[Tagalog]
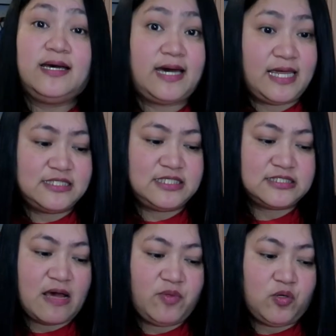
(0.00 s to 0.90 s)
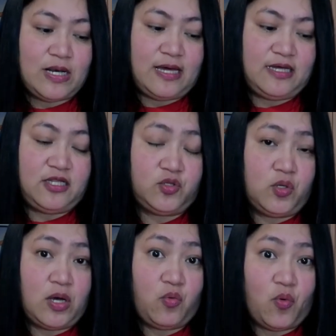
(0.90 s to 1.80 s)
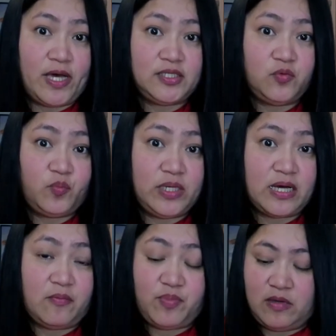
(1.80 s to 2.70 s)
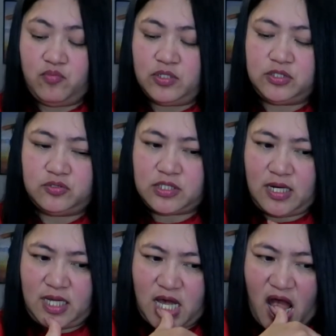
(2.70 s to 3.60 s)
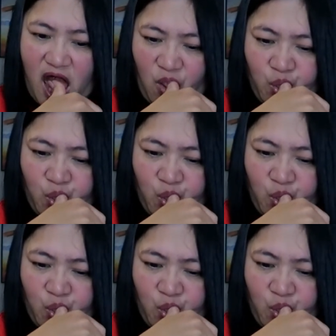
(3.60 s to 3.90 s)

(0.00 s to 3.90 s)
Gaya na sinasabi ko lagi, ito lang white yung pinaka-favorite ko talaga.